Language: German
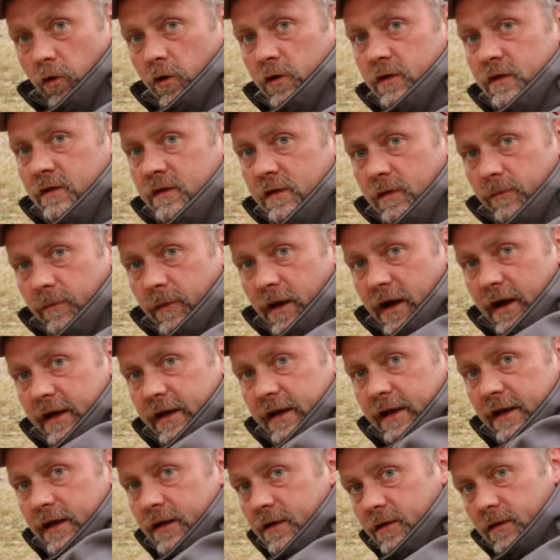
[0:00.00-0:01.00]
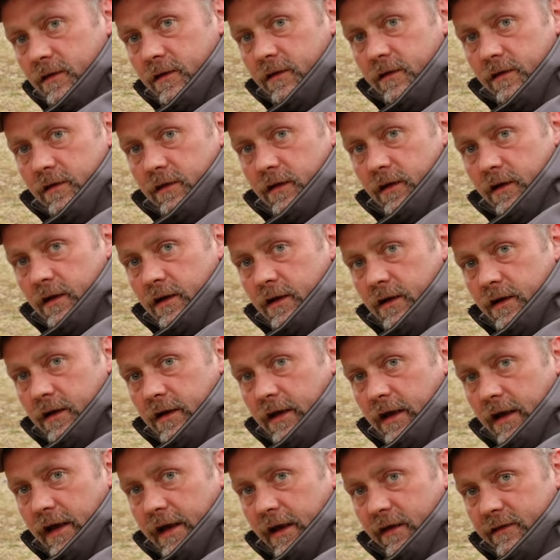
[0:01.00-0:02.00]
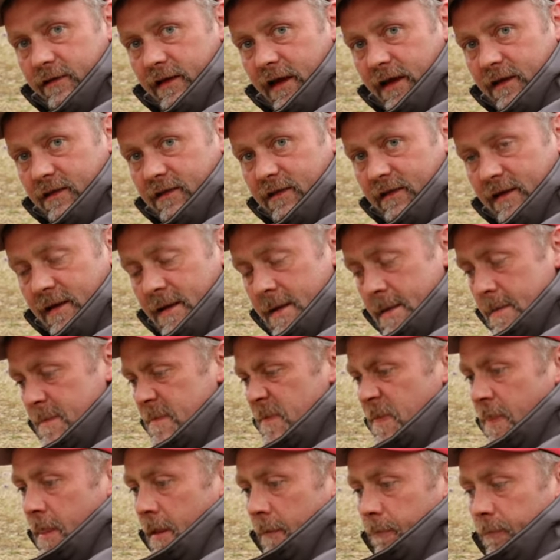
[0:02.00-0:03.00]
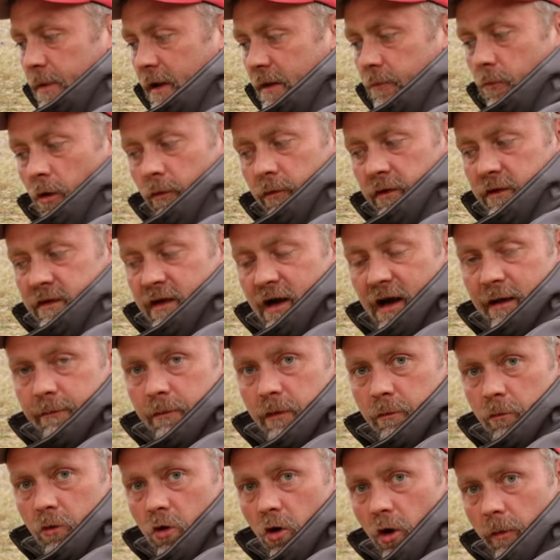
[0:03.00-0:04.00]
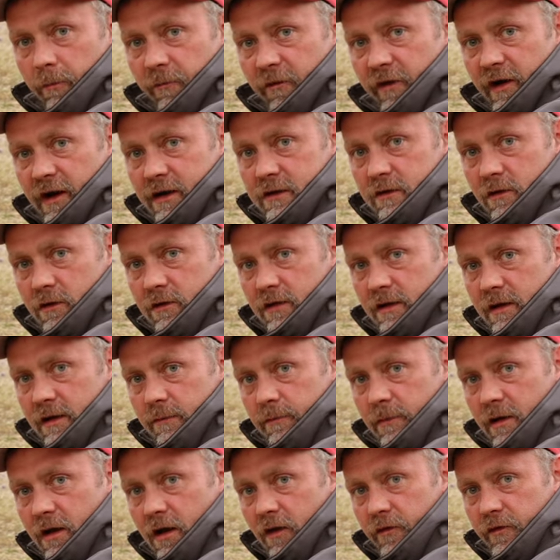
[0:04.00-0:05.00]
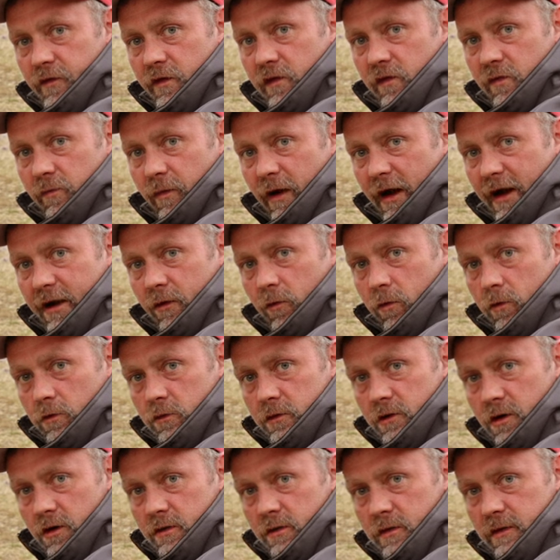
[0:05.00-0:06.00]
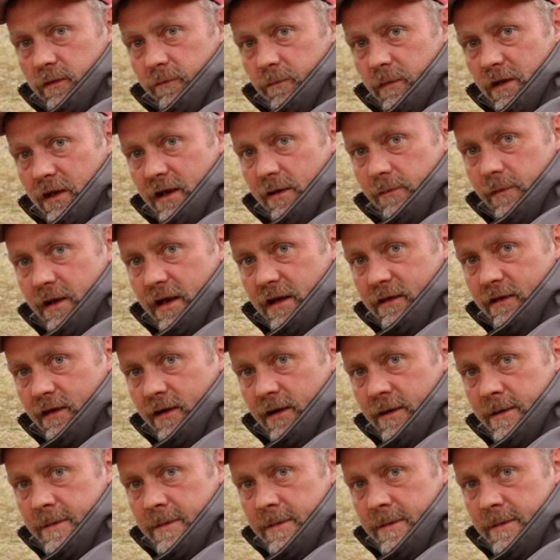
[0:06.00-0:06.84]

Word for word: und meine äh, R6. Bin momentan mit dem Kropffaktor drin, bin auf 200 mm